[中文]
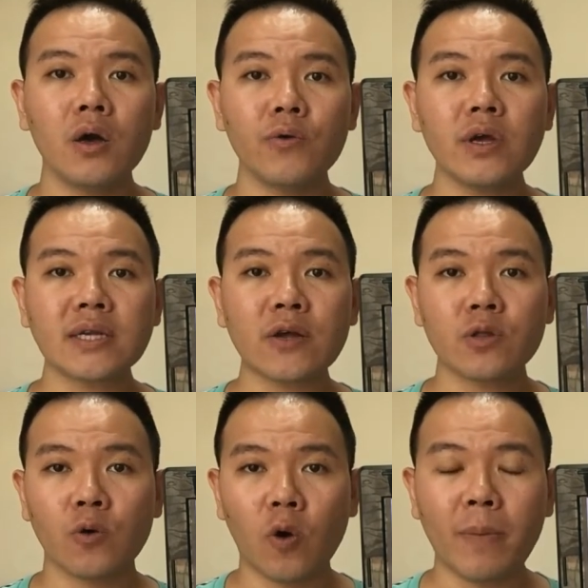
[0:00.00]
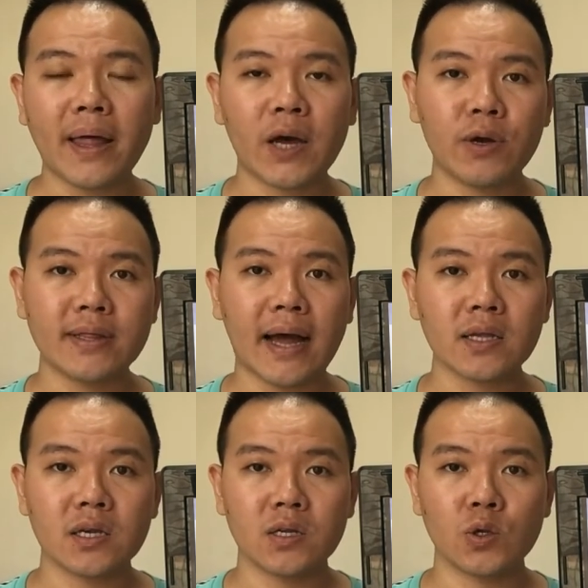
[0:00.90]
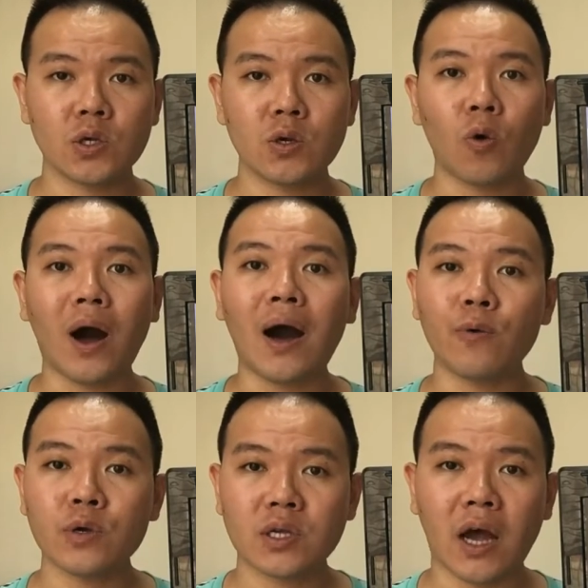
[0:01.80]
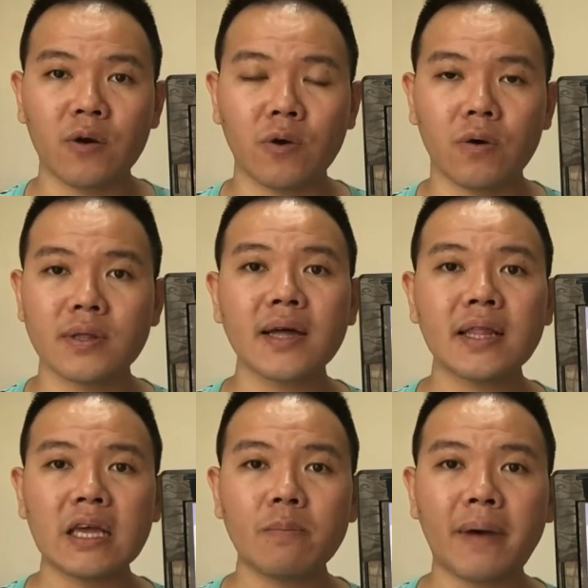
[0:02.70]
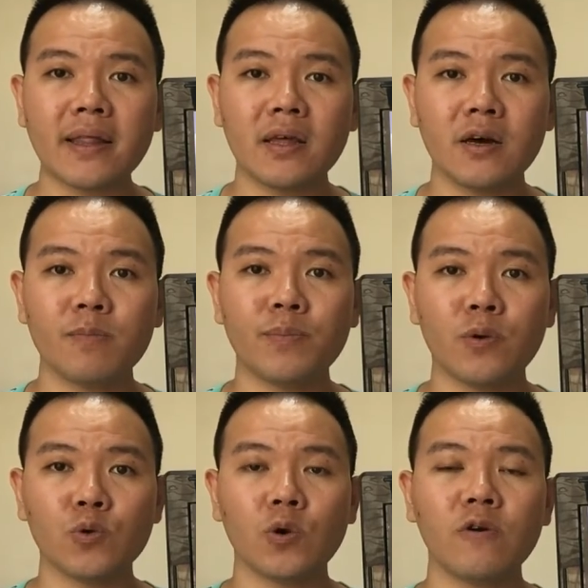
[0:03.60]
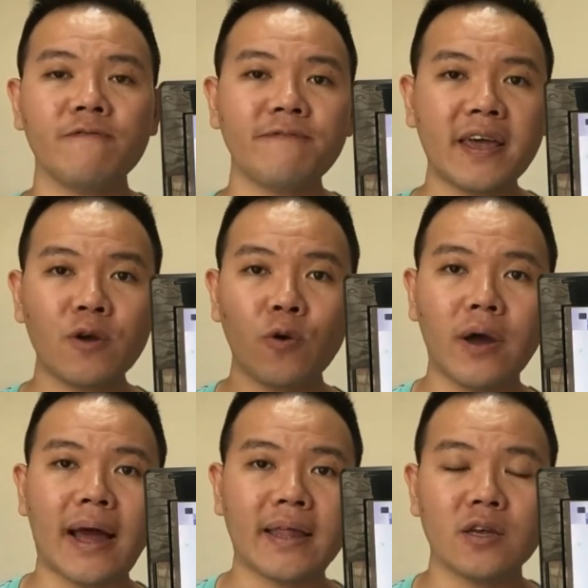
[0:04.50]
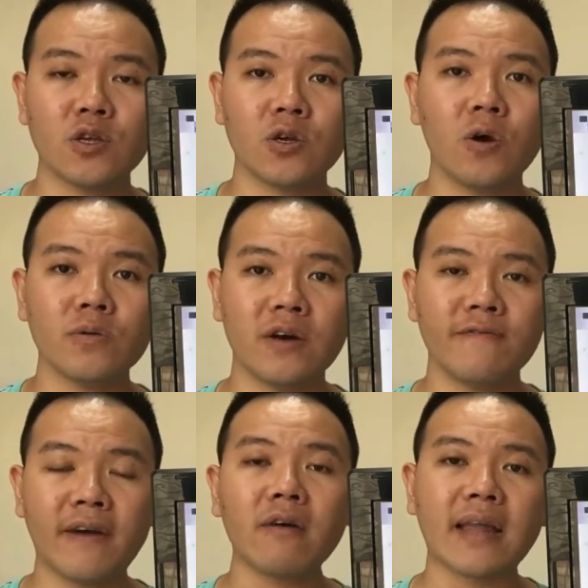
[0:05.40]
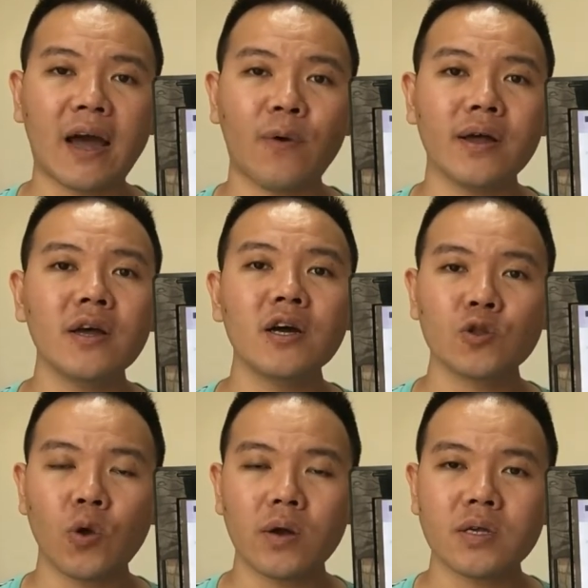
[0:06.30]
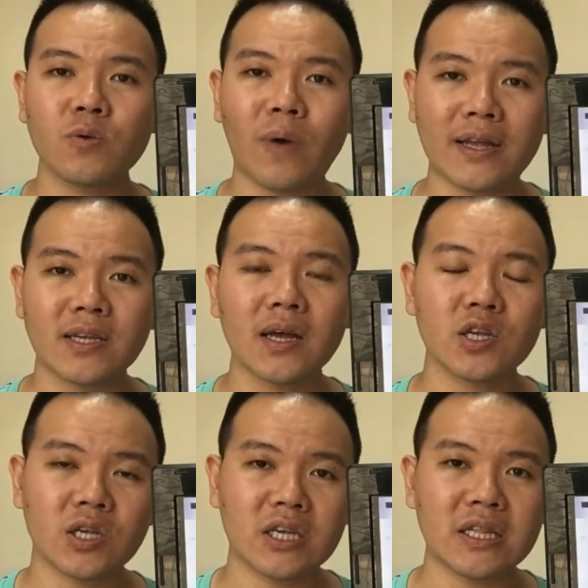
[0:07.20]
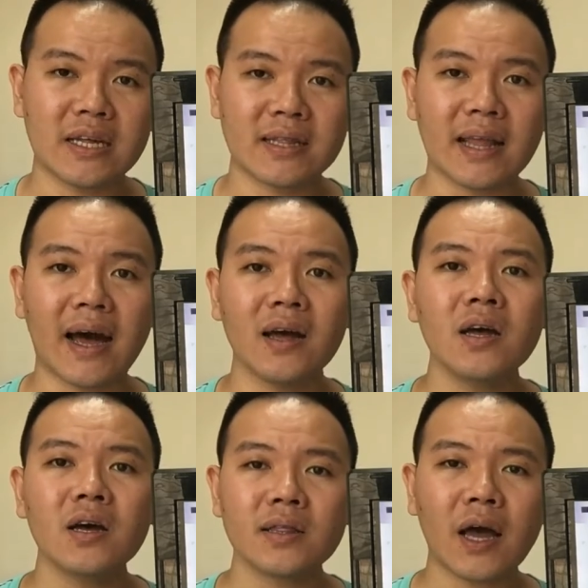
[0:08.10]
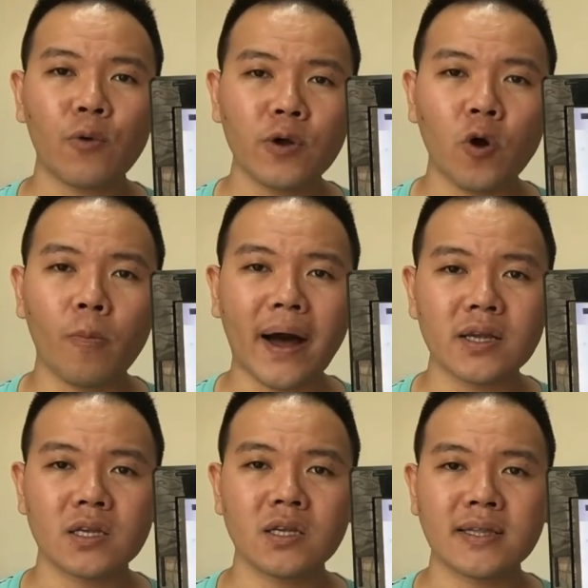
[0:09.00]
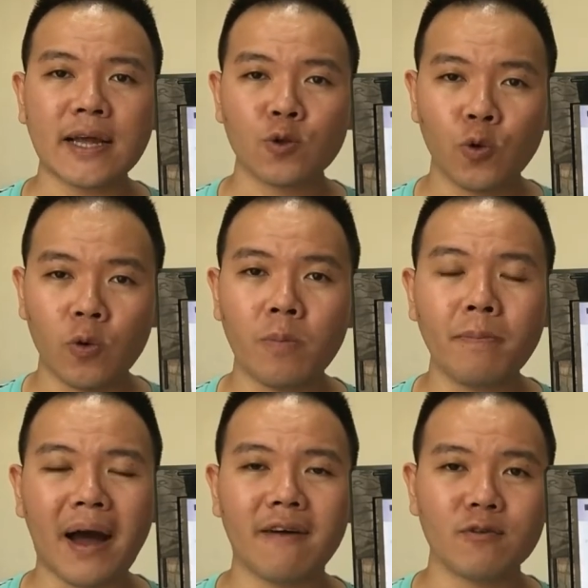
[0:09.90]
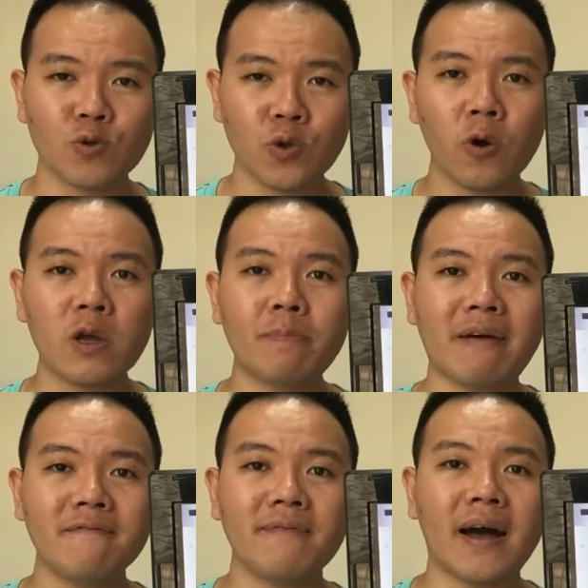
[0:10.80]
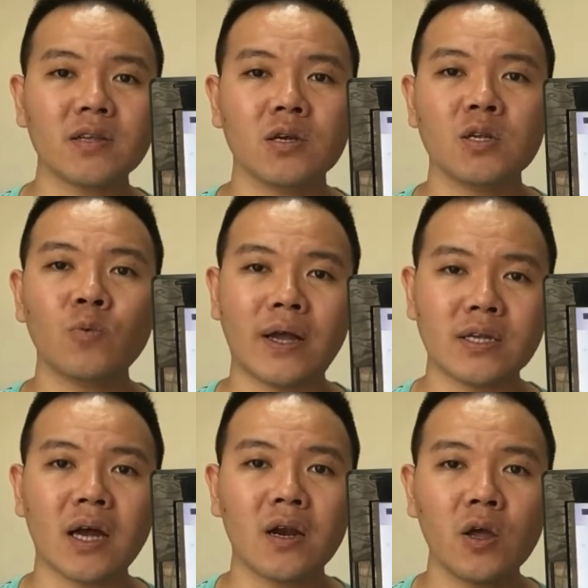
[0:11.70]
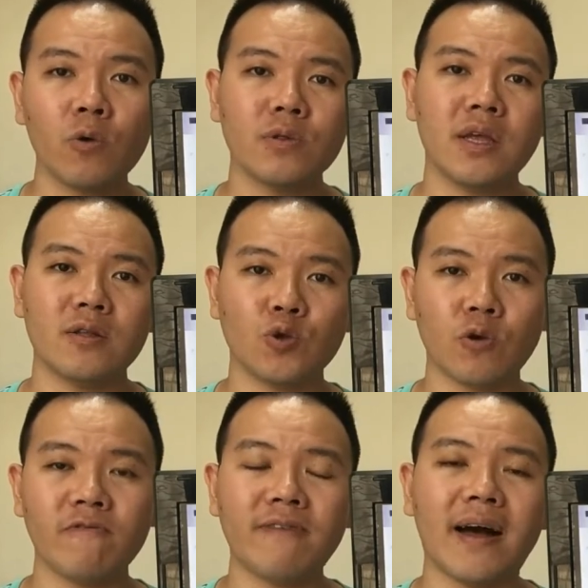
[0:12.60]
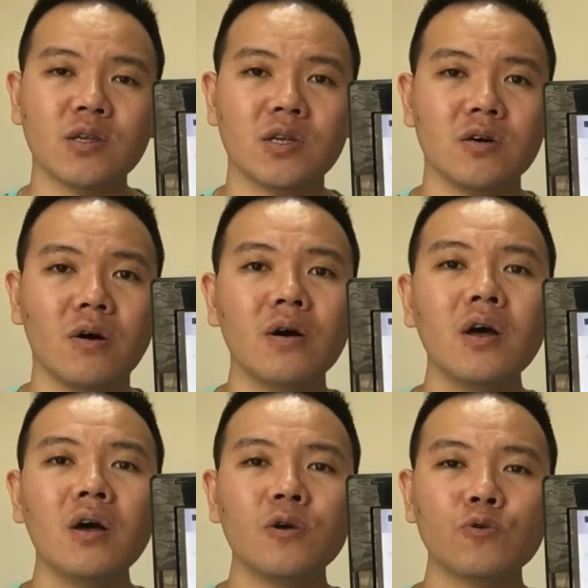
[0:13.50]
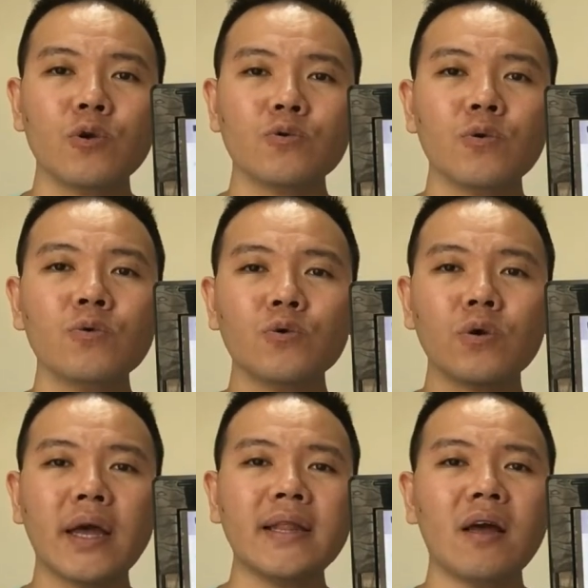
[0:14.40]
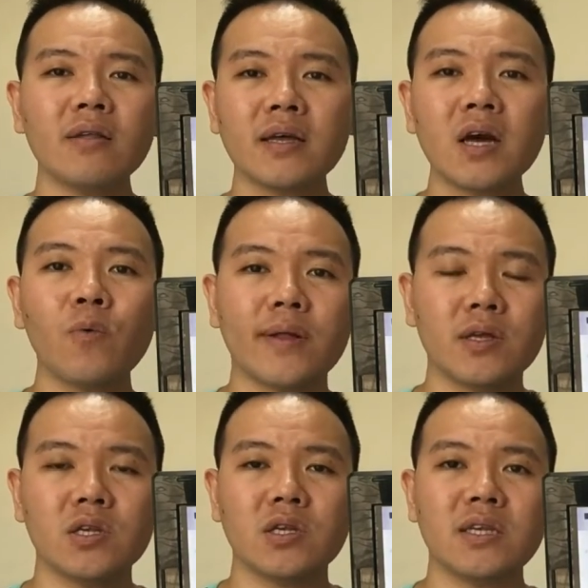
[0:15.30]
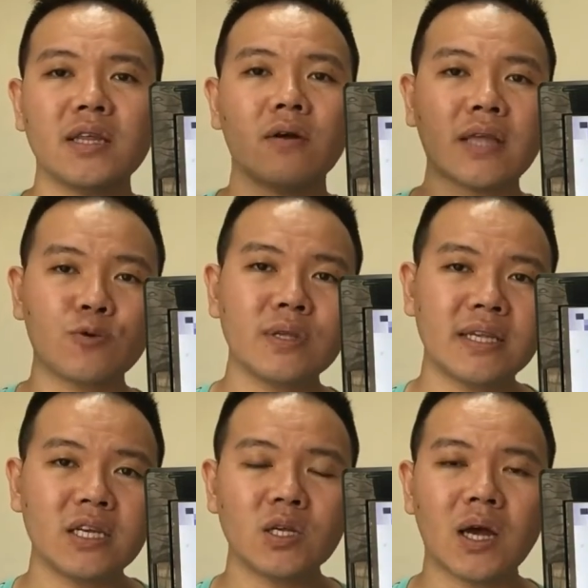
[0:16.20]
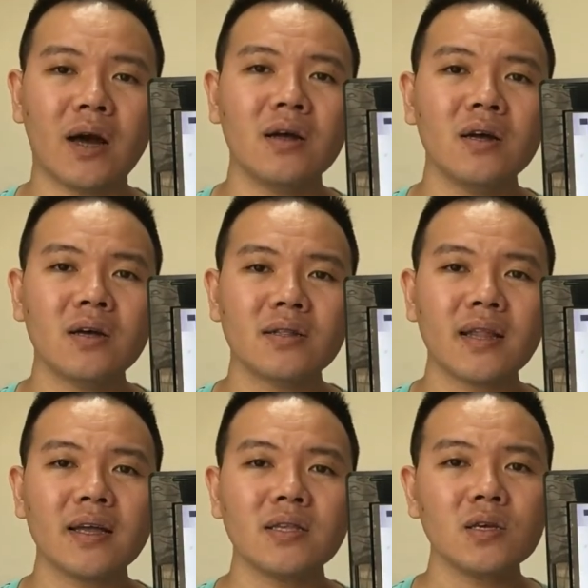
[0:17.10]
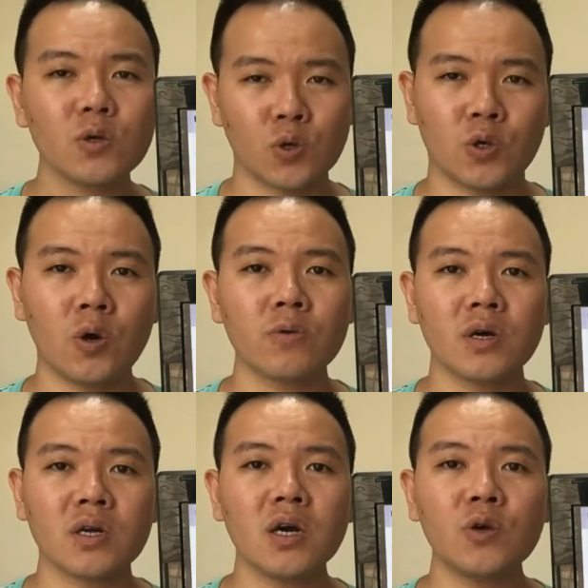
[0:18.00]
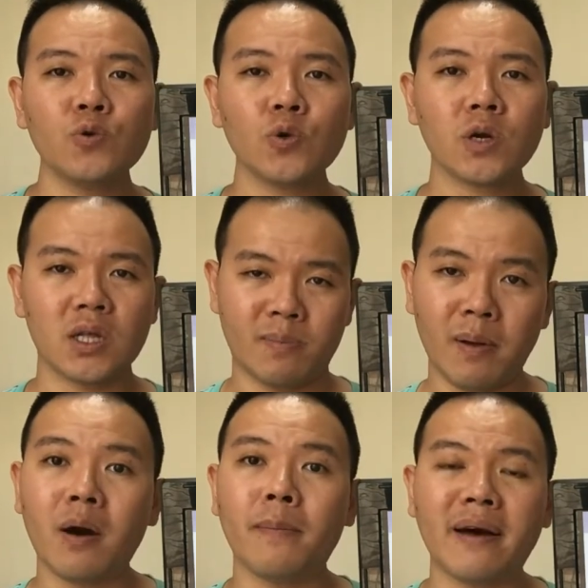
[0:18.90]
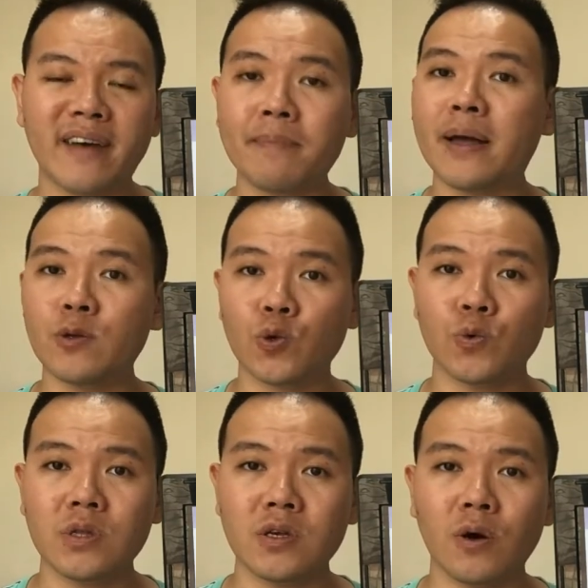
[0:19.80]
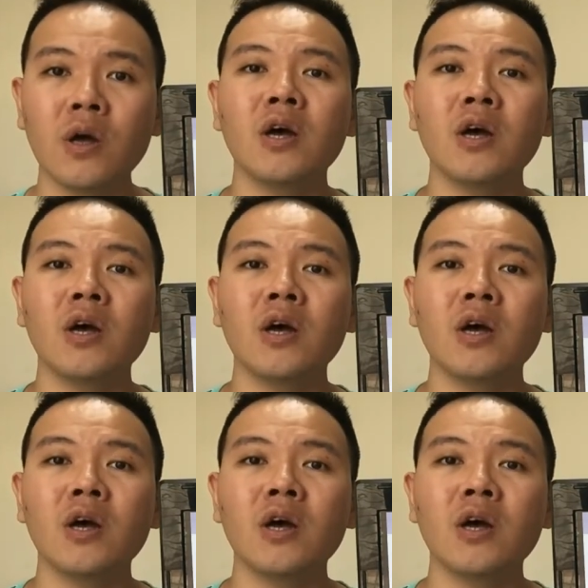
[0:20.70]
因为像有的伙伴他会搭乘就是华航或长荣，那那一班呢？比如说飞回来的时候呢，飞到台湾通常是晚上的十一点搭。那灰狗巴士在屯堡最后一班发车是晚上六点钟发车哦。所以说如果说哎你要在更晚的时间然后他去机场，那这个时候呢客运就可能没有办法满足你哦。